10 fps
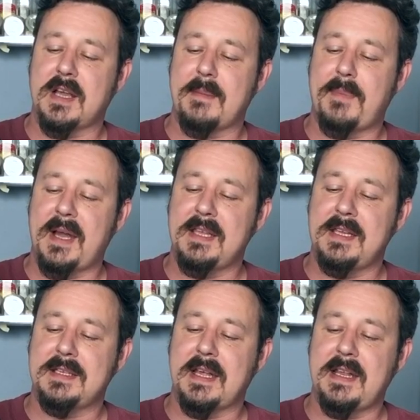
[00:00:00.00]

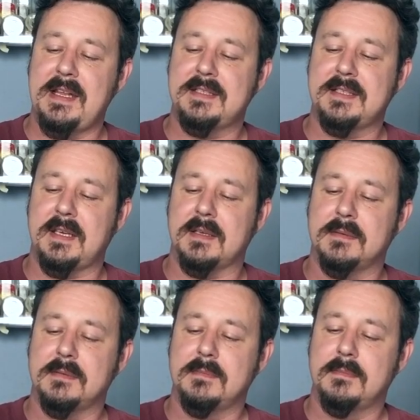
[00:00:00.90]
компании Норильский.
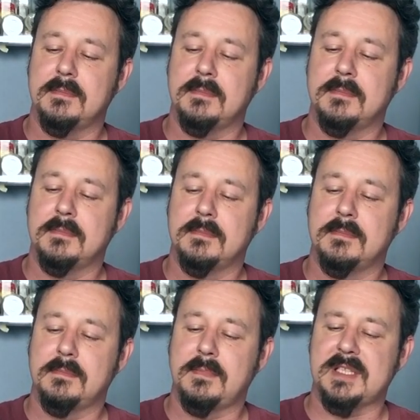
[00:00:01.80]

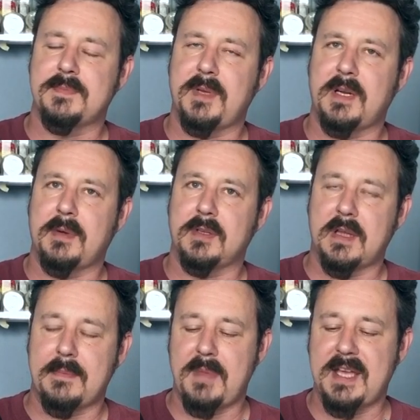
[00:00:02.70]
Мясоперерабат...
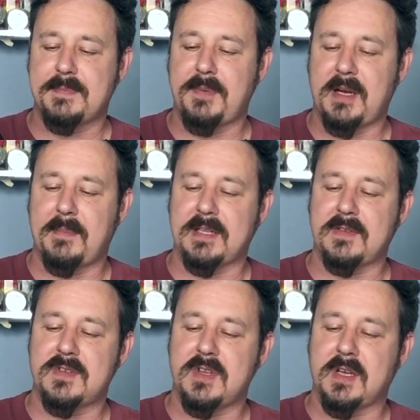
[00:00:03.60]
Да, мясо
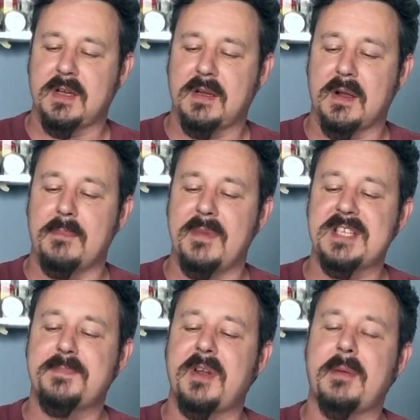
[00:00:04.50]

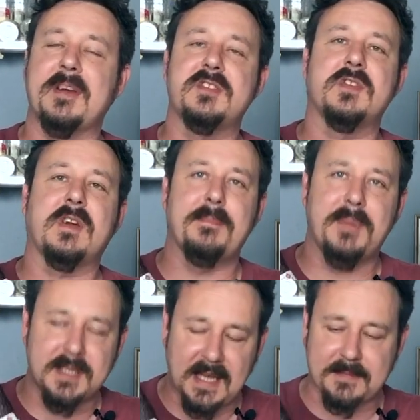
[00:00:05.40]
мясоперерабатывающий
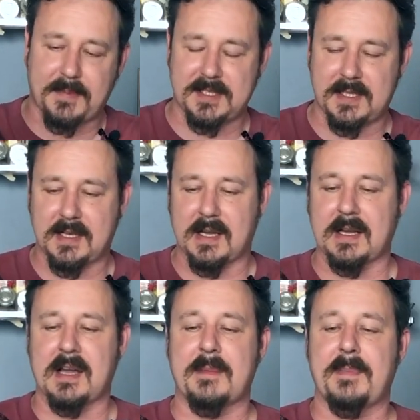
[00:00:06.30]
комбинат, простите,
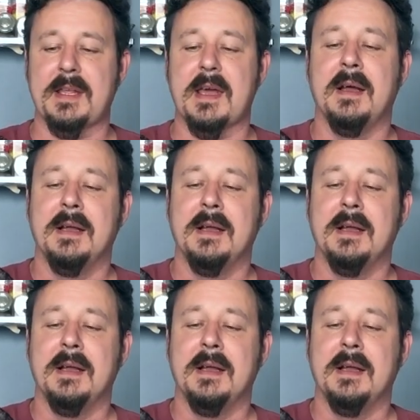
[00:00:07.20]
какая компания?